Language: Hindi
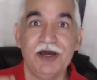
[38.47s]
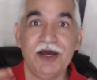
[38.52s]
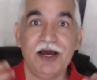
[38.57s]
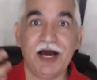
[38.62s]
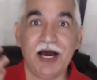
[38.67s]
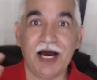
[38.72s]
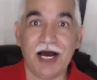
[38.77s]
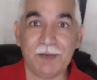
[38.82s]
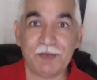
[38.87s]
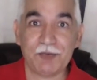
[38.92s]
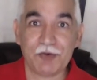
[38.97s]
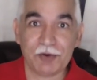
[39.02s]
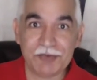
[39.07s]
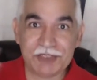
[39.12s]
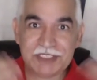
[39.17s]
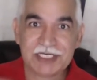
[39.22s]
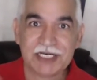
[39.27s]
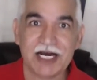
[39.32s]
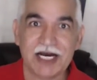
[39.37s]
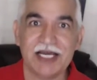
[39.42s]
आपको भी
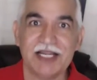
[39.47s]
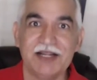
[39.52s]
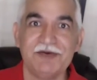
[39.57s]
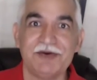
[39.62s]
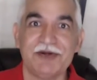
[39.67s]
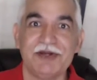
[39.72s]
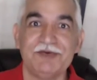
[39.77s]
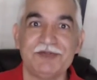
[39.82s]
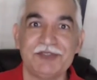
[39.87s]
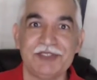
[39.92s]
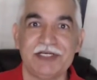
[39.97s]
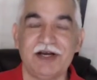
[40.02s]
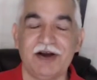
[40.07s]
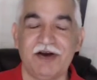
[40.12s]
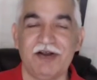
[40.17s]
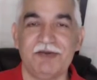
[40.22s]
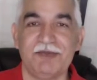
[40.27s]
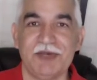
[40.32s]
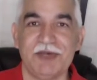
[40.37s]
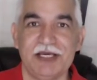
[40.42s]
सिखा रहे होंगे उसी
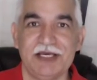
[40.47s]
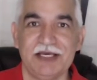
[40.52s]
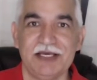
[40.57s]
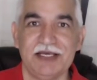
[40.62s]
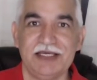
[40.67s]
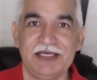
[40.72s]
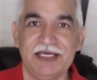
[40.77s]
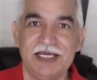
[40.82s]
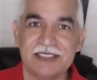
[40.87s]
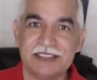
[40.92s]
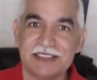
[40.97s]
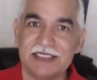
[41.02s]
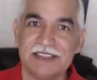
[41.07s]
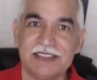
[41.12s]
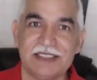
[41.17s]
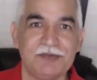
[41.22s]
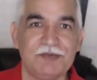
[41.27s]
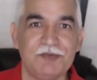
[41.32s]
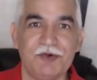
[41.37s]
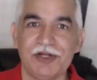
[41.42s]
कॉल में ये इसके
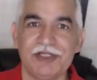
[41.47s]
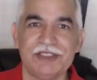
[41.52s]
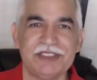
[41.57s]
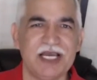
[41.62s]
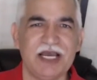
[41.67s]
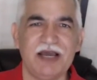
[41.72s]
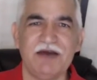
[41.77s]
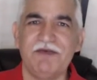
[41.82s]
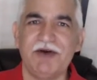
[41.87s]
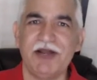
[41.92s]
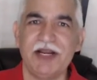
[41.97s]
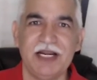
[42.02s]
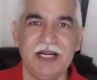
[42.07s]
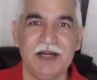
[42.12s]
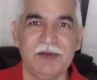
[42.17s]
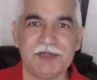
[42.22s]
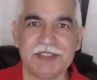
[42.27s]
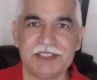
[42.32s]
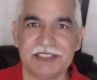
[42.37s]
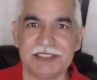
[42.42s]
अंदर बोनस है वन हंड्रेड
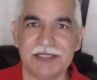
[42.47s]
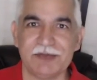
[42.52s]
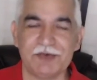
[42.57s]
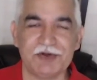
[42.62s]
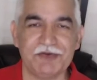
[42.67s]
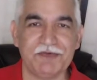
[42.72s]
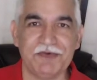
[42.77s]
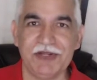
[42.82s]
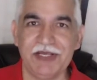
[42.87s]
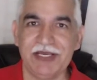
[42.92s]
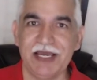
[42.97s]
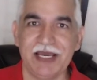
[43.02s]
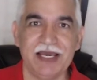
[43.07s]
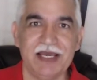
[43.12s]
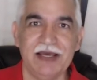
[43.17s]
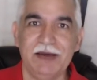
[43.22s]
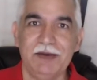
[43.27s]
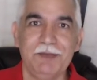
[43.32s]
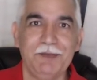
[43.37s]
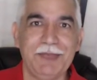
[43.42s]
परसेंट सब कुछ फ्री है
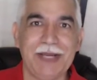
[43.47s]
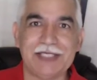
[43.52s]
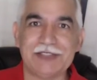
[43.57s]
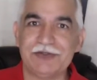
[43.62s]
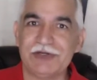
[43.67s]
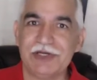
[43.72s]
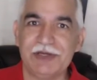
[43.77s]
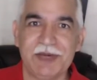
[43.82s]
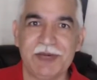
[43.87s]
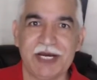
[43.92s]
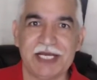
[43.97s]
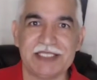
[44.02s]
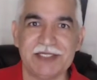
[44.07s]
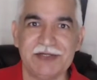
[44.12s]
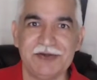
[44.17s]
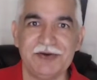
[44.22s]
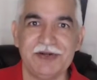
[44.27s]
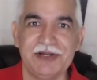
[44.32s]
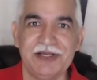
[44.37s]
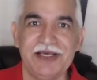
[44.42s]
पैसों की बात नहीं
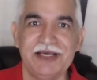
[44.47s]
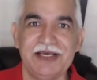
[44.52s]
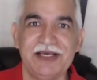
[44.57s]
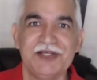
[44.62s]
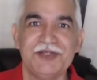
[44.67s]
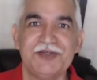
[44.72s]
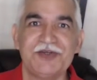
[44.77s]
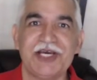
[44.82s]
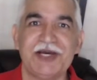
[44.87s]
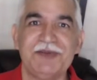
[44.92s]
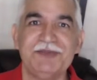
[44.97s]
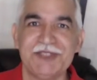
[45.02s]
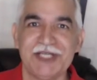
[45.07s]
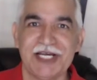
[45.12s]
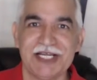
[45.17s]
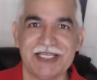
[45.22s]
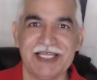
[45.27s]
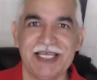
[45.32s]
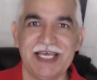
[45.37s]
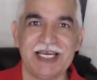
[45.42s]
हो रही क्योंकि हम
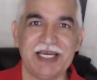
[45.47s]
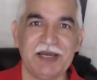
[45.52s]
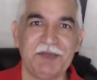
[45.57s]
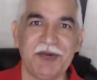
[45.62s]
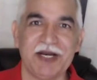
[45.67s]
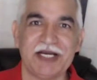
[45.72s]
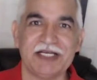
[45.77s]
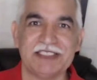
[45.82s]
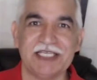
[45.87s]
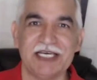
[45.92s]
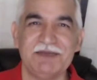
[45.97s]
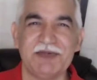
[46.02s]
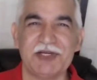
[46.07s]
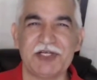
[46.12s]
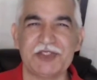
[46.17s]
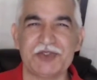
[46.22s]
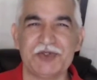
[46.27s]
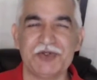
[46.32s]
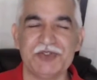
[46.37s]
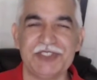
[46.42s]
चाहते हैं कि पाकिस्तान में
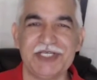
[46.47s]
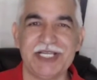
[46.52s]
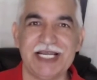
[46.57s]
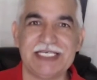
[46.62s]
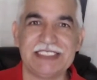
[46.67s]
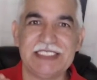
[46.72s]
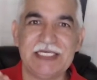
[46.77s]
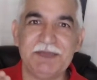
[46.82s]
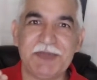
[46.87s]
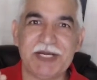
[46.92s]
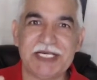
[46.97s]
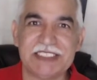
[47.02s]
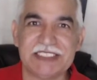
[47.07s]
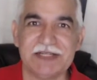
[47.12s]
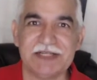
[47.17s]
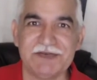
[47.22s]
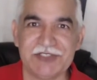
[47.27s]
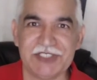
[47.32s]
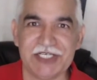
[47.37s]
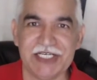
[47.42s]
सोशल ऐसी
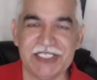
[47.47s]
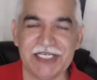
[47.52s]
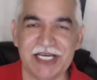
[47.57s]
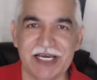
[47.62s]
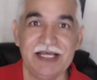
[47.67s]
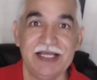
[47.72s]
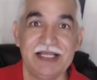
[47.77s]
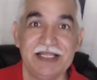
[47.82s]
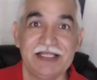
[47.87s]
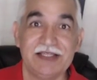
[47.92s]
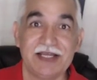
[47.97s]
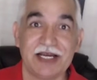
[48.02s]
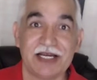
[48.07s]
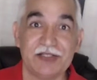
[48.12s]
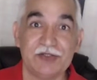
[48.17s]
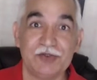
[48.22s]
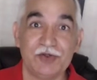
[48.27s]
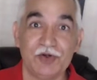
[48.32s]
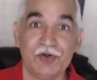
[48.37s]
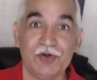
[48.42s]
पॉजिटिव चेंज आए ताकि
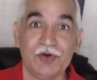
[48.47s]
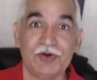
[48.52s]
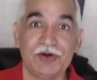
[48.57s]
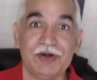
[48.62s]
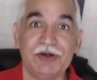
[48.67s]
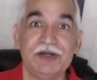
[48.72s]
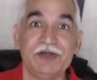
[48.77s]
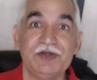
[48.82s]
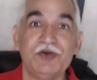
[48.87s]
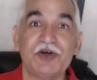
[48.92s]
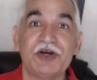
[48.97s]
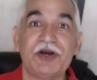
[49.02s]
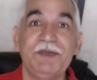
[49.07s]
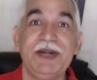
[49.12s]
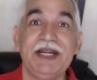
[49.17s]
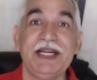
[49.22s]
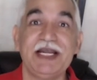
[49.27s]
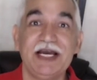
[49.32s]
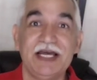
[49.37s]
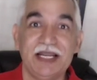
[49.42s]
दो लोग जो
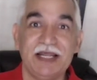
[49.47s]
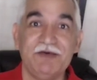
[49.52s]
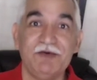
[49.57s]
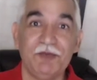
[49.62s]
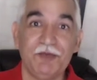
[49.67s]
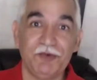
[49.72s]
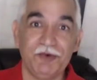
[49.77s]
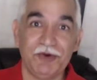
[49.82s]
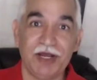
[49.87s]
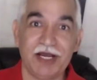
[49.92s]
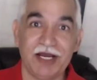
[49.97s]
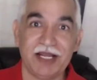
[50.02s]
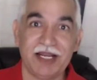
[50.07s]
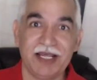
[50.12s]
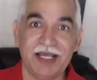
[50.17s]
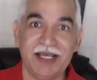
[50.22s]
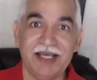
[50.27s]
कमिट करें वो पूरा करें